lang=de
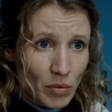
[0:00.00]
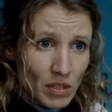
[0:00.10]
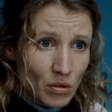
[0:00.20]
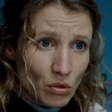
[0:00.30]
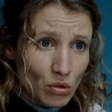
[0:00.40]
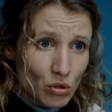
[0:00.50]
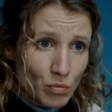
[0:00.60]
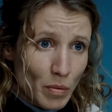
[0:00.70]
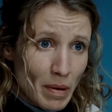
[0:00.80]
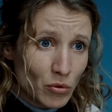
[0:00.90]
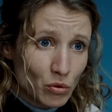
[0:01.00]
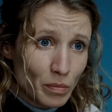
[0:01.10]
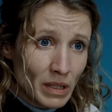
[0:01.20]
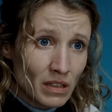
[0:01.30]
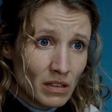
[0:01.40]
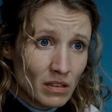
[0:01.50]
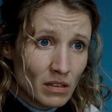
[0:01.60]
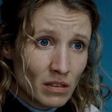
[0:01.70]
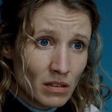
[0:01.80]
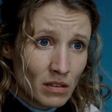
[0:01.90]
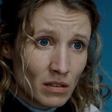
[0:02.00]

worüber Katie noch empörter ist –